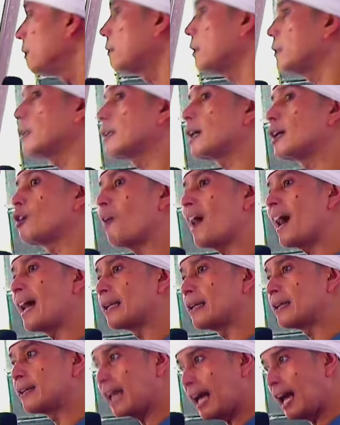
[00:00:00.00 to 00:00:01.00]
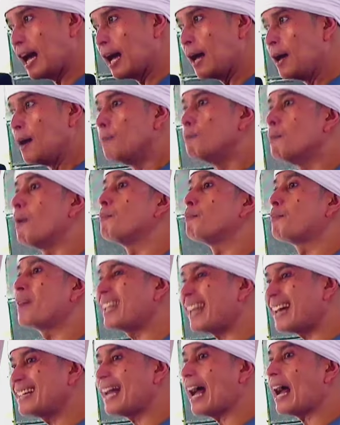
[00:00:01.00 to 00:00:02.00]
Jadi kalau anda
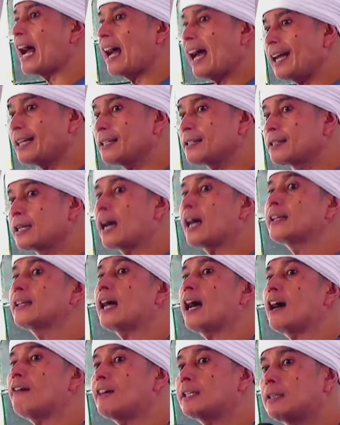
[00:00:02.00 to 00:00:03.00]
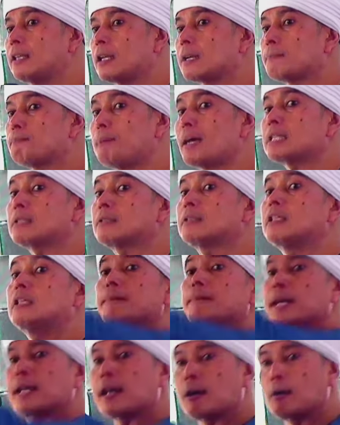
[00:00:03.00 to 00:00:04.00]
membela yang hak jangan khawatir pasti
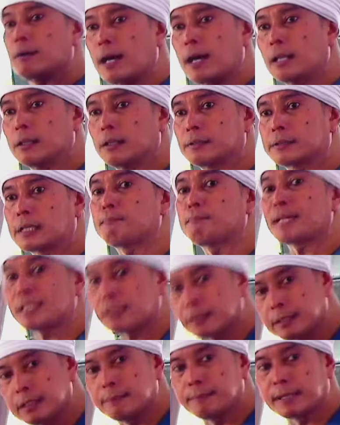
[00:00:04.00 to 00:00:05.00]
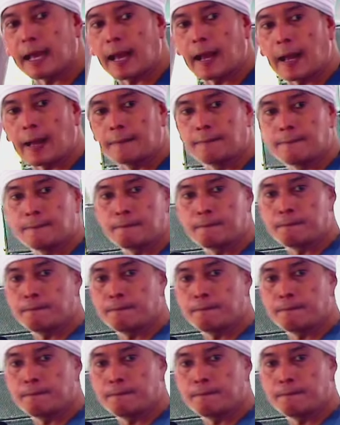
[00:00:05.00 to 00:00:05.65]
dibela oleh Allah dan pasti dimenangkan